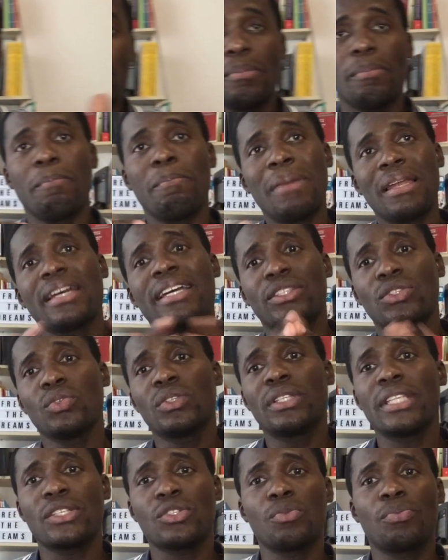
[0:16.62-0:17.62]
Malgré toutes
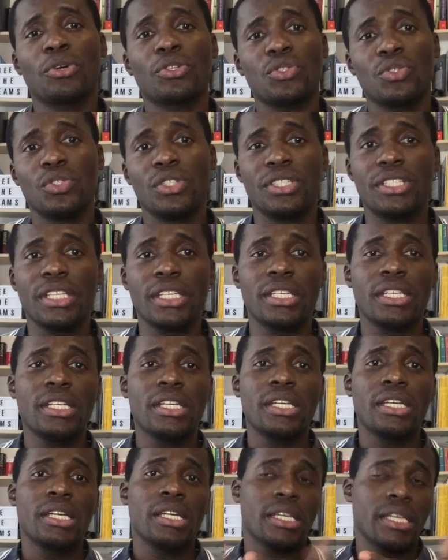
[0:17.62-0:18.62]
les opportunités
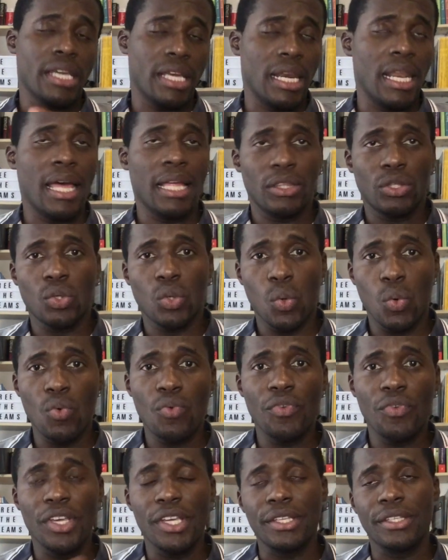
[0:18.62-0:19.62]
qu'elle a
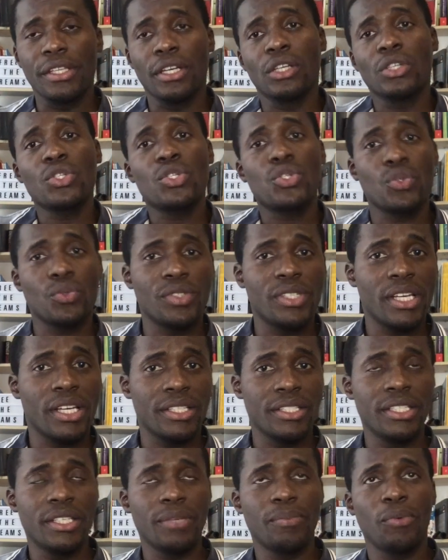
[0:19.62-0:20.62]
trouvées dans son
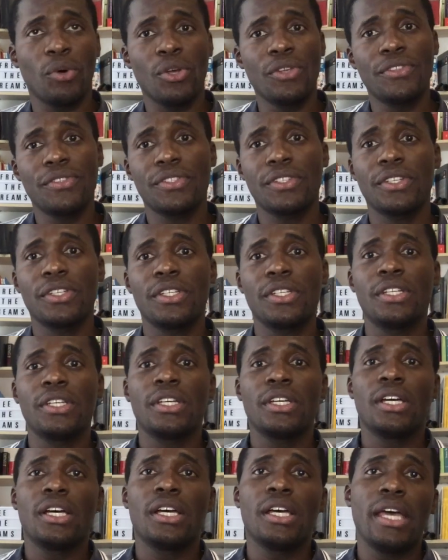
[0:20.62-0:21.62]
dernier poste,
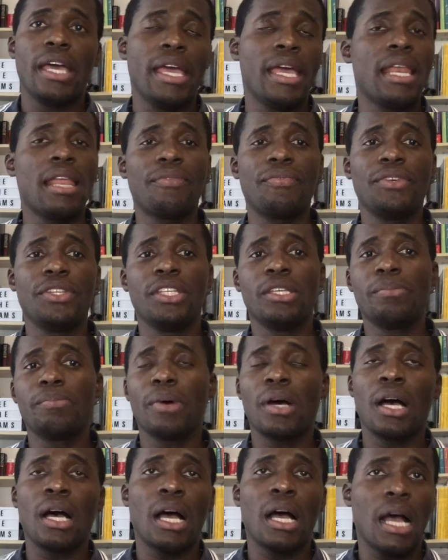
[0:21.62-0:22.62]
elle a fini
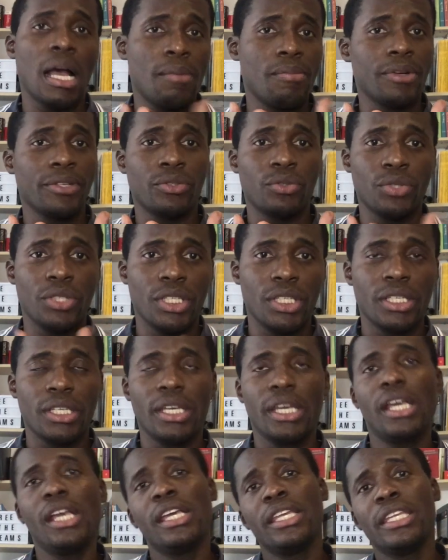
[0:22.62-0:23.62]
par abandonner
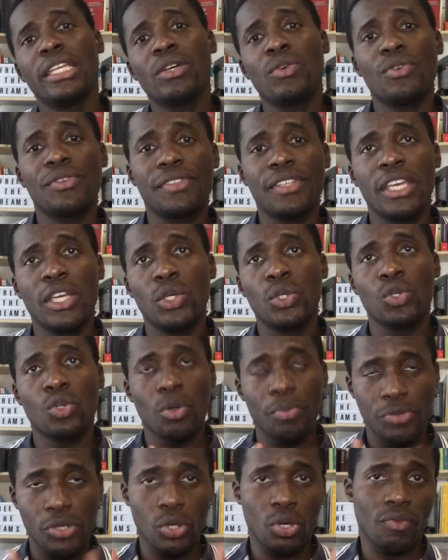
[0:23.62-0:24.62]
et négocier une
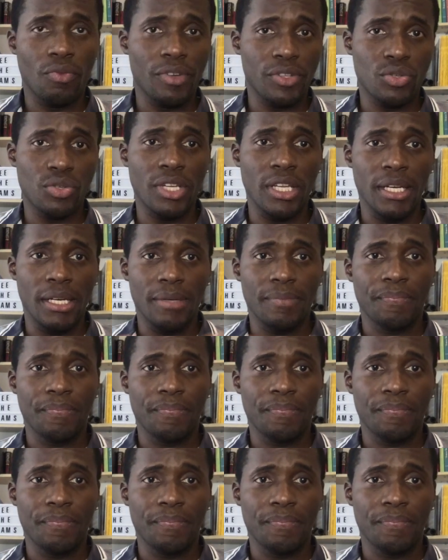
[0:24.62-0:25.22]
rupture conventionnelle.